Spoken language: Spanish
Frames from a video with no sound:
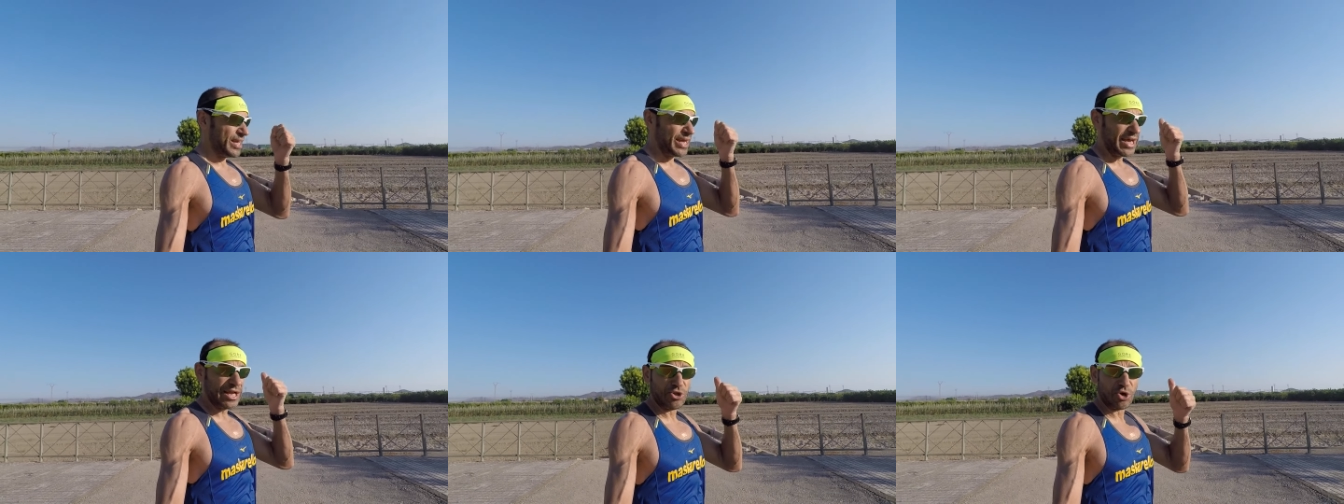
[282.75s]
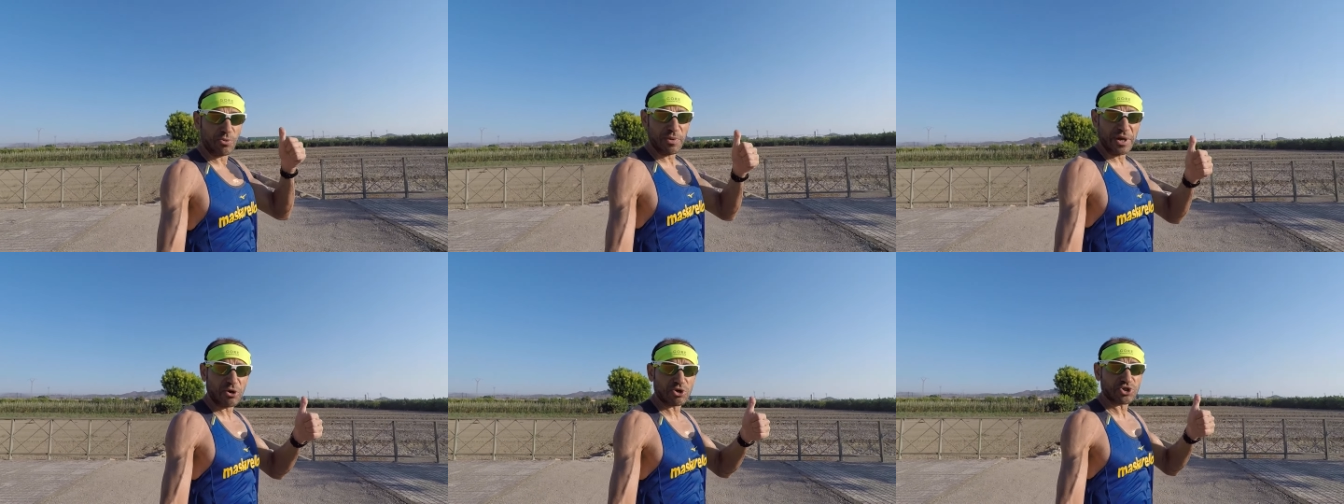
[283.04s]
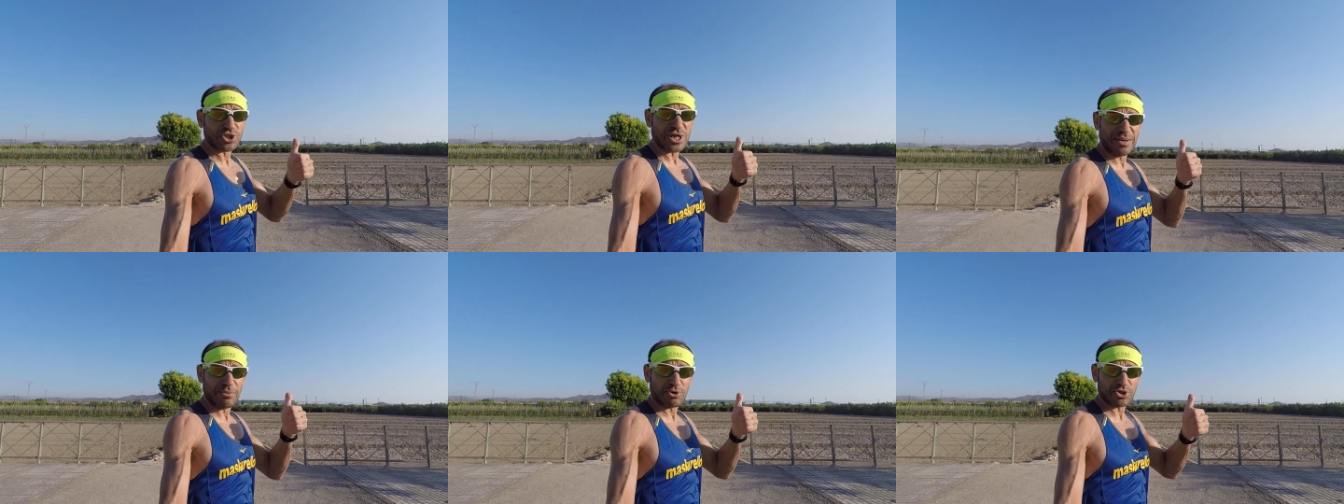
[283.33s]
El domingo
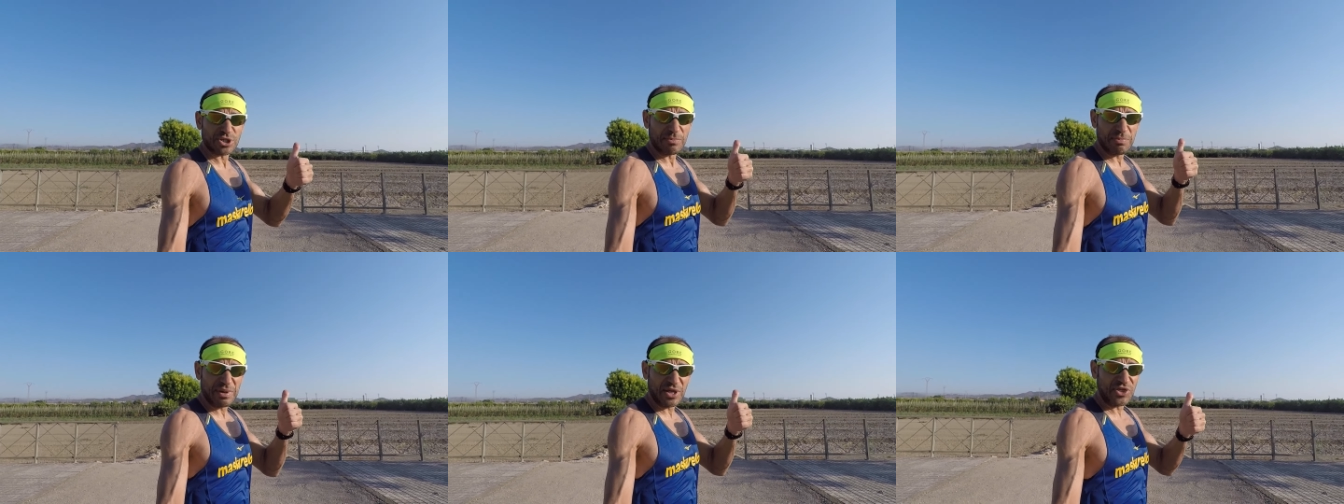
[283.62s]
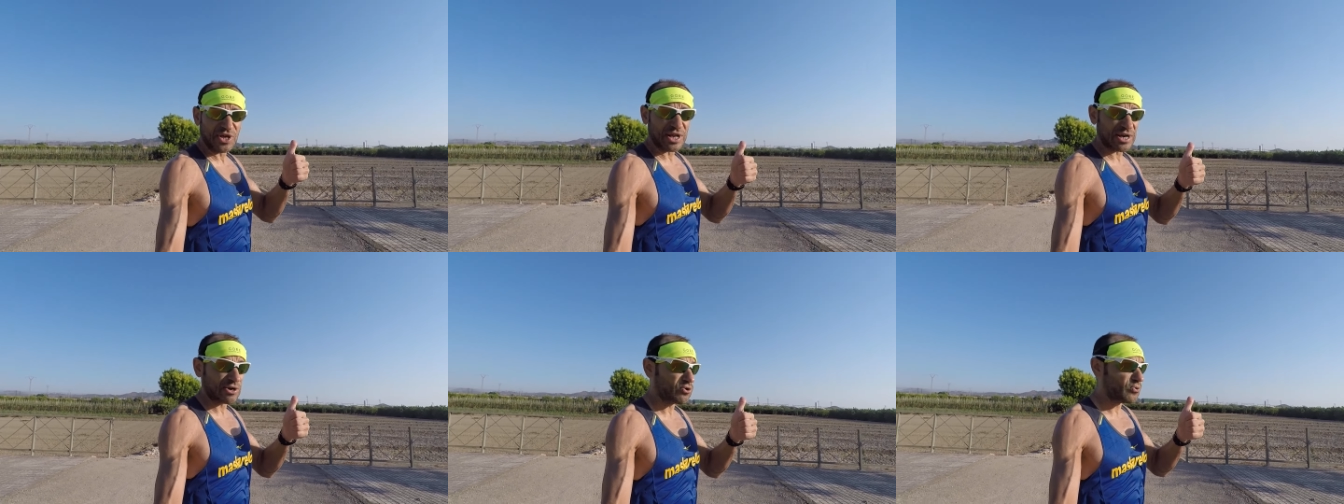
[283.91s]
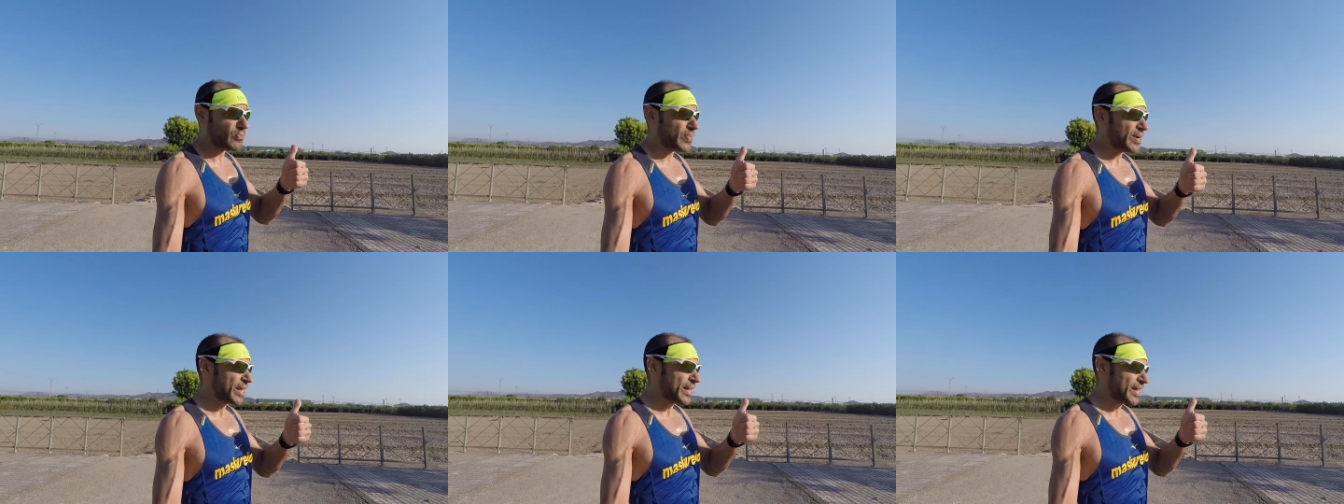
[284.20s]
salimos en bici a
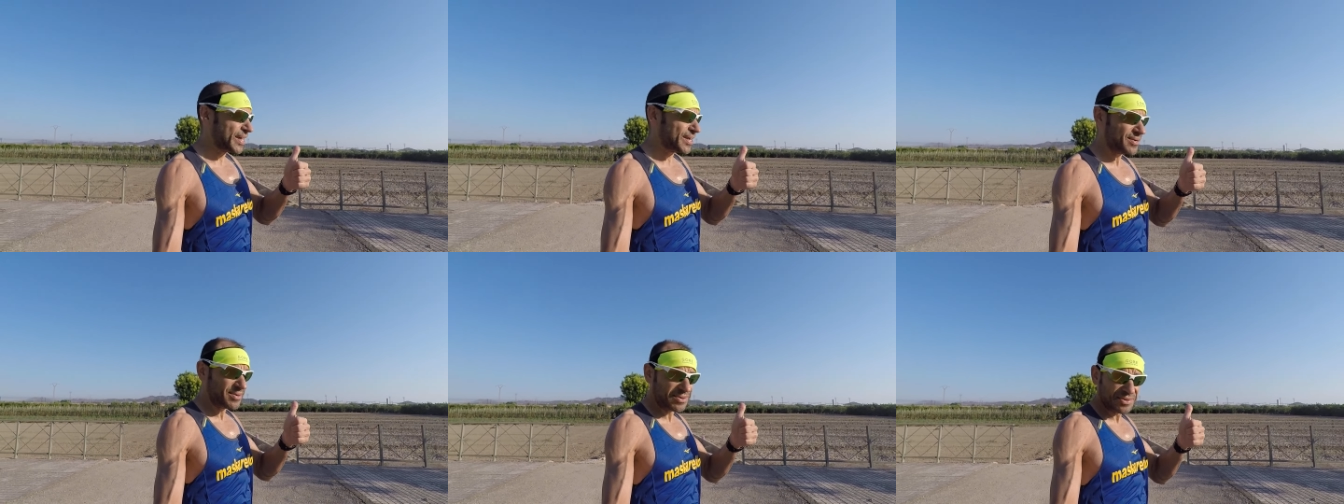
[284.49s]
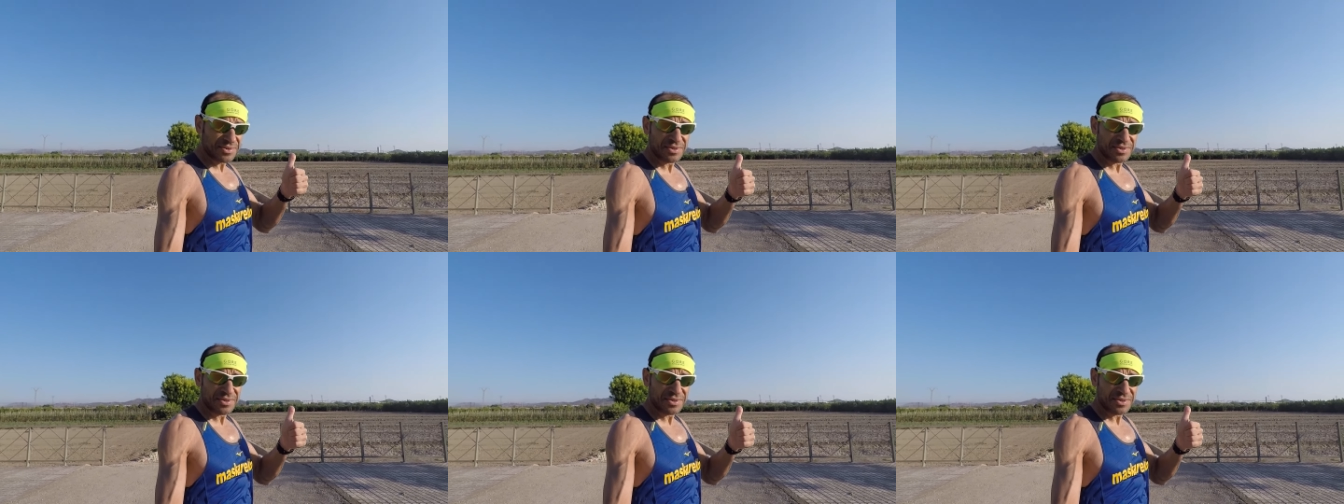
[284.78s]
recuperar